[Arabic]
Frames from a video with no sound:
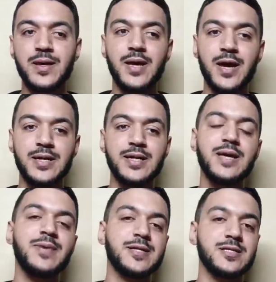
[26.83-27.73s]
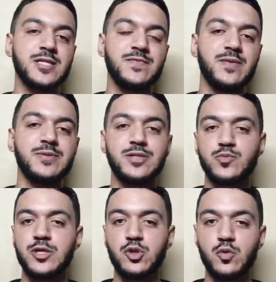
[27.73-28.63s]
يعني نيمار دا سيلفا من
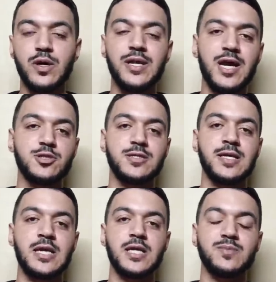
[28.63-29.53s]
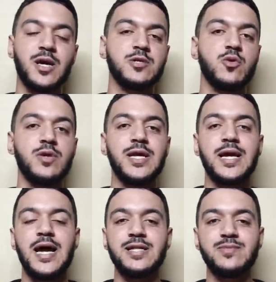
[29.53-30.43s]
نجمنا الدولي الجزائري رياض محرز
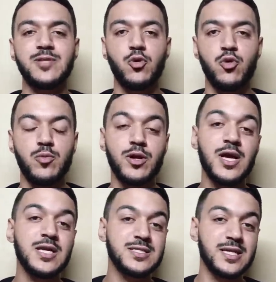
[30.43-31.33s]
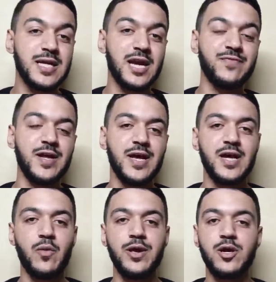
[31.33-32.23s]
وهنالك العديد من الأمور سنتعرف عليه
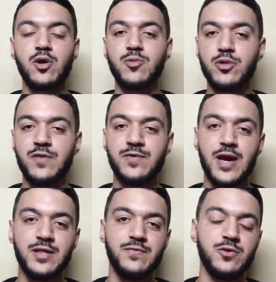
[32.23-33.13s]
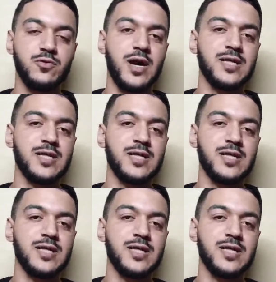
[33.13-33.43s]
أنا وإياكم هنا في هذا الفيديو